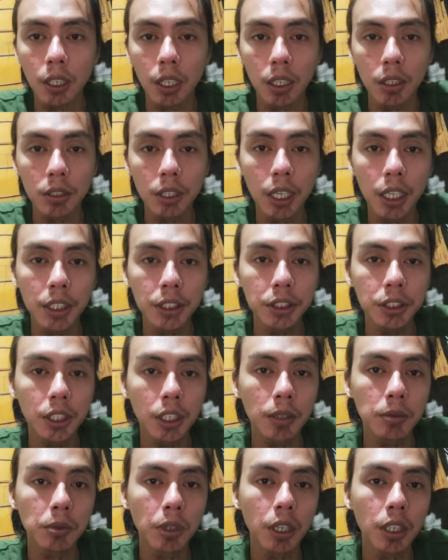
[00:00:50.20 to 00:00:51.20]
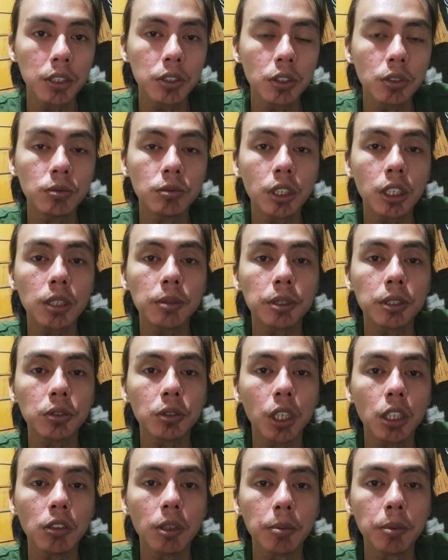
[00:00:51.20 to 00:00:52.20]
Halo guys, Assalamualaikum
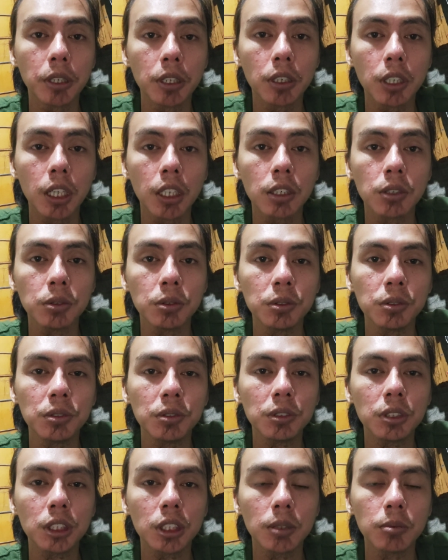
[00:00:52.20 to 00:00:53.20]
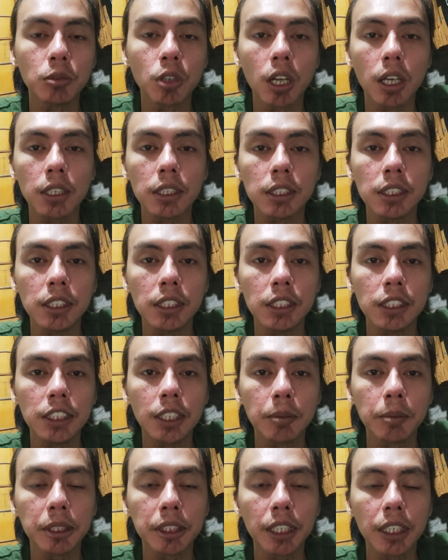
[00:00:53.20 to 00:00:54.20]
warahmatullahi wabarakatuh Ketemu lagi
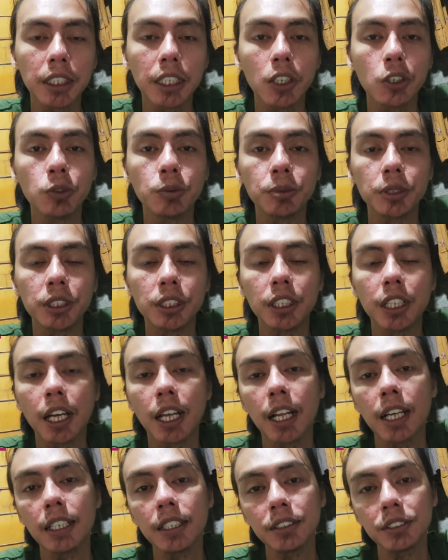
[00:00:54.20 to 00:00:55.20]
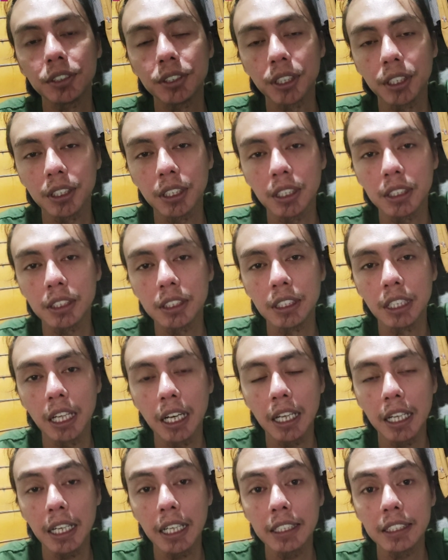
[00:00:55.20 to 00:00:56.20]
sama saya Umi Kinara di channel
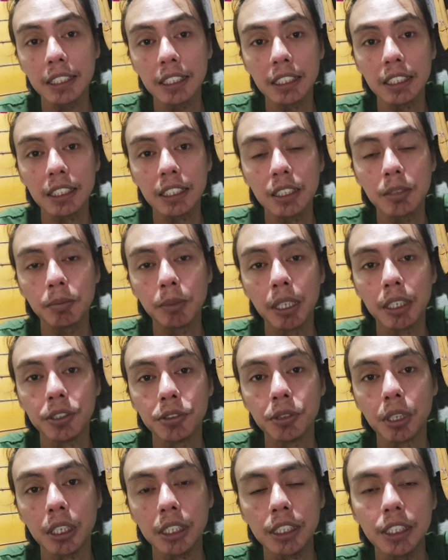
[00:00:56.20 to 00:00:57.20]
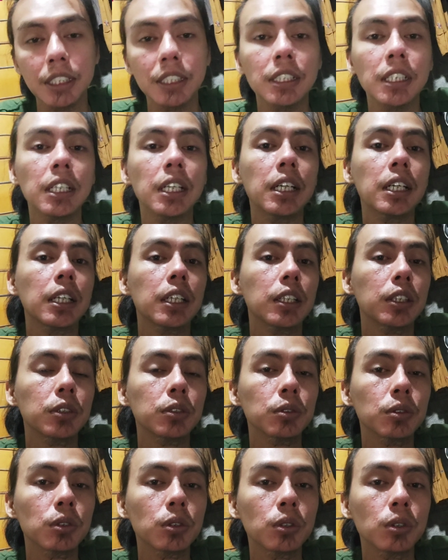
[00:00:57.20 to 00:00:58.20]
Kinara Kacer Banyuwangi
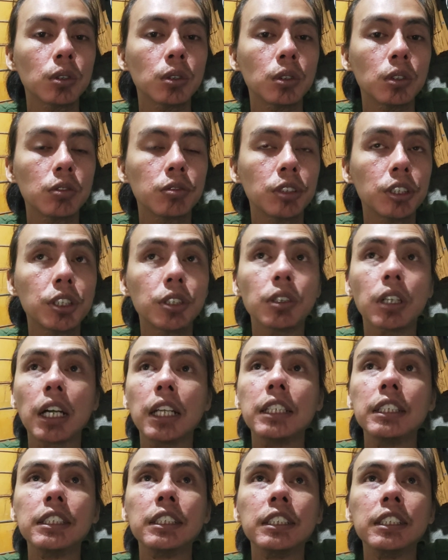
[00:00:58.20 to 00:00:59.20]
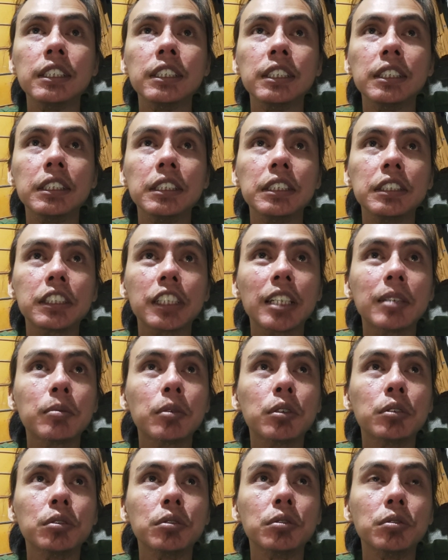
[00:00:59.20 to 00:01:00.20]
Untuk video kali ini saya
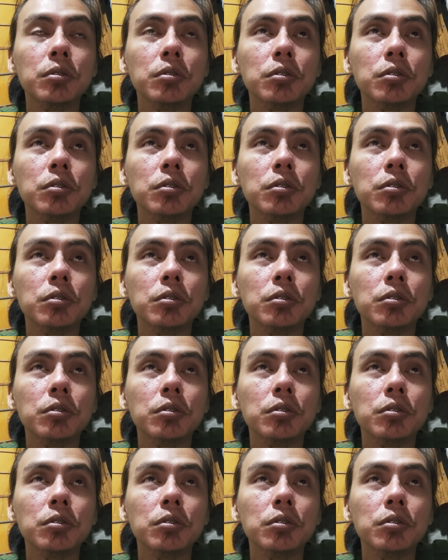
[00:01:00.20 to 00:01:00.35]
mau